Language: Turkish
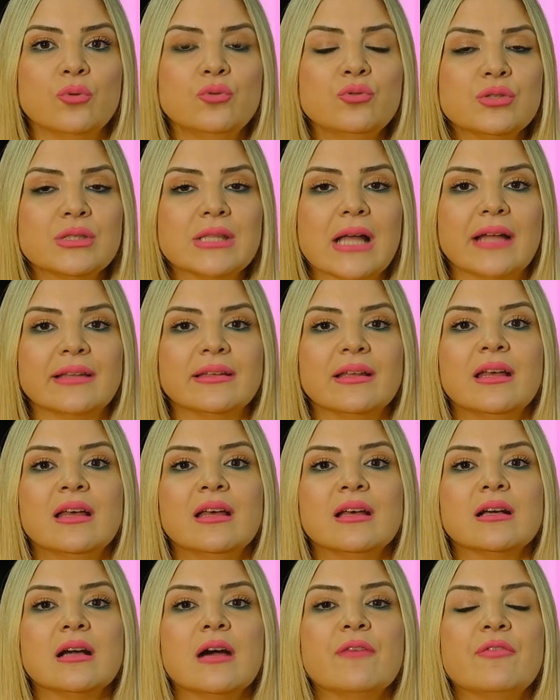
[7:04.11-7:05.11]
O yüzden
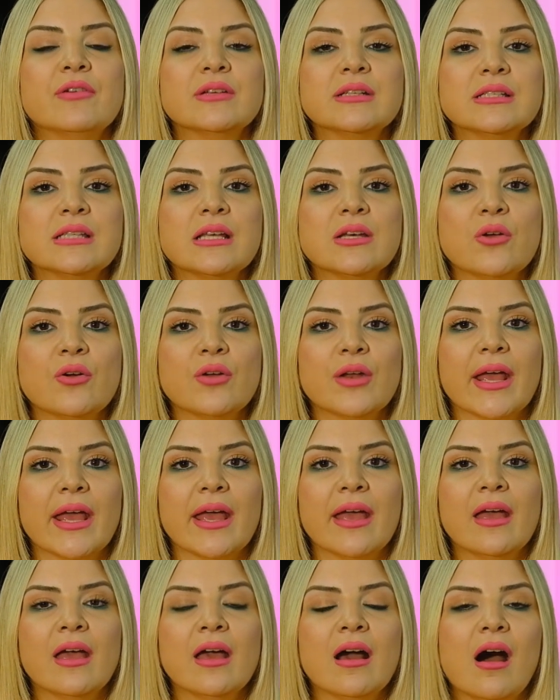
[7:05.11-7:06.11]
kafanıza
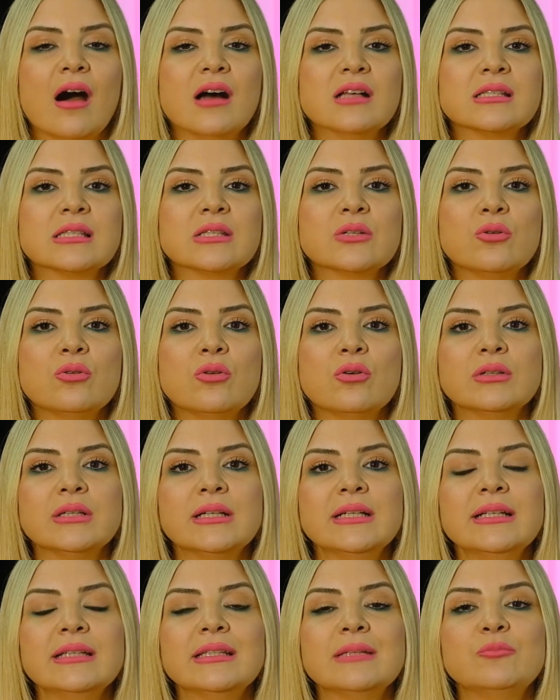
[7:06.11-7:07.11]
göre
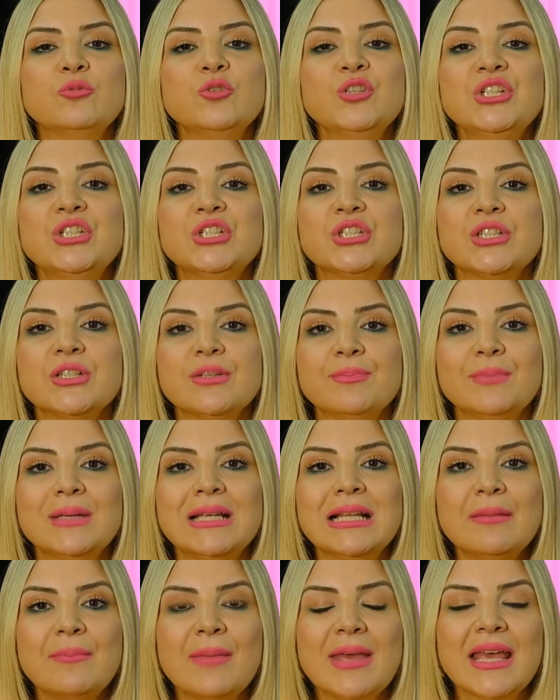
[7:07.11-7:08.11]
astrologların ya da bu işi
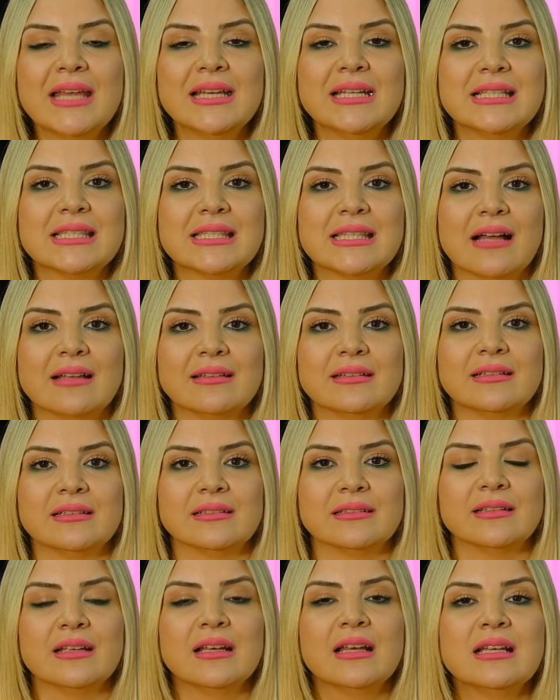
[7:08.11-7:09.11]
bilmeyen
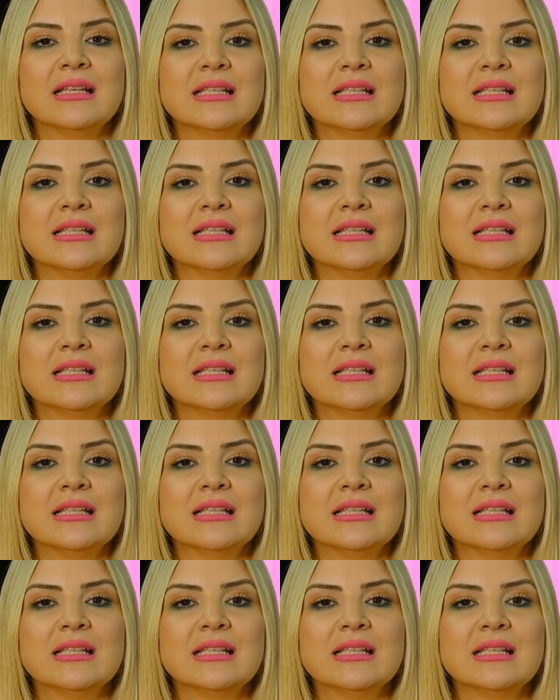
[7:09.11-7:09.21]
insanların